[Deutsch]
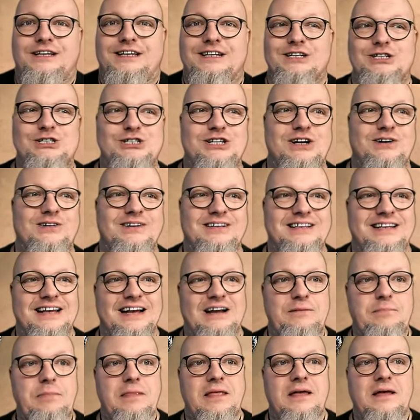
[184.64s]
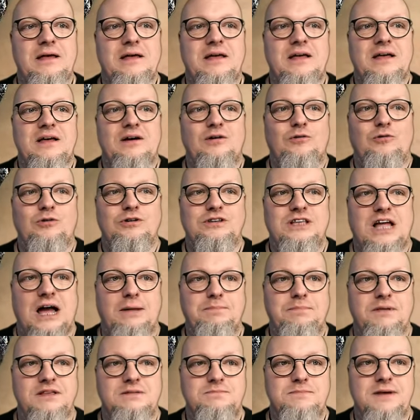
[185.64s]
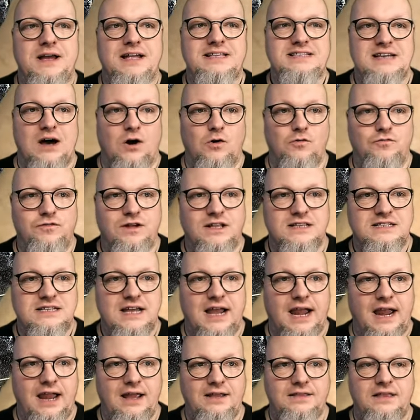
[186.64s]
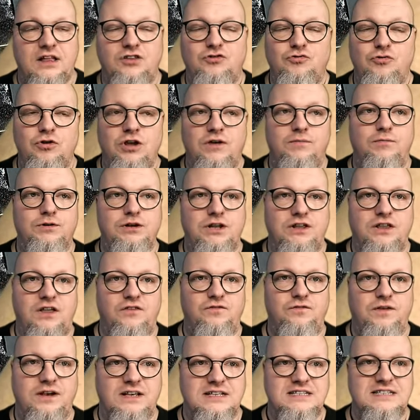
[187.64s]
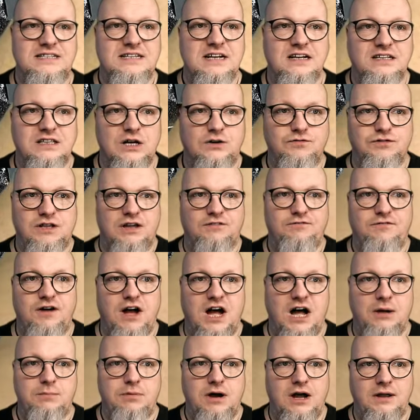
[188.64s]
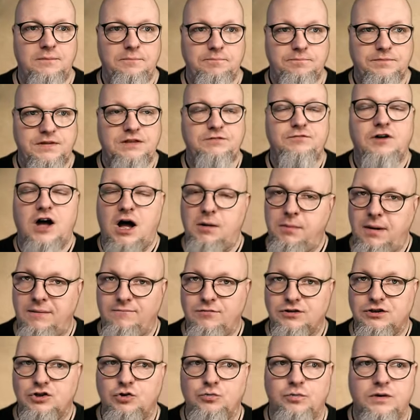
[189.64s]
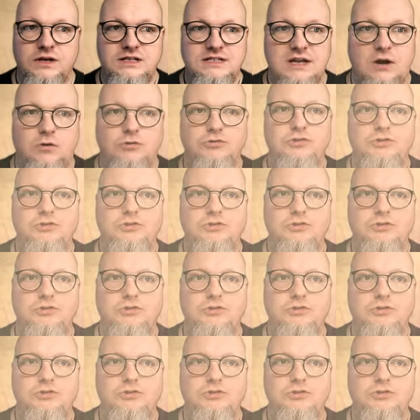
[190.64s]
hier schauen, ja? Und habe das mir jetzt aufgezeichnet. Natürlich wurde das fixiert auf der Fahrbahn. Die Fahrbahn wird übrigens auch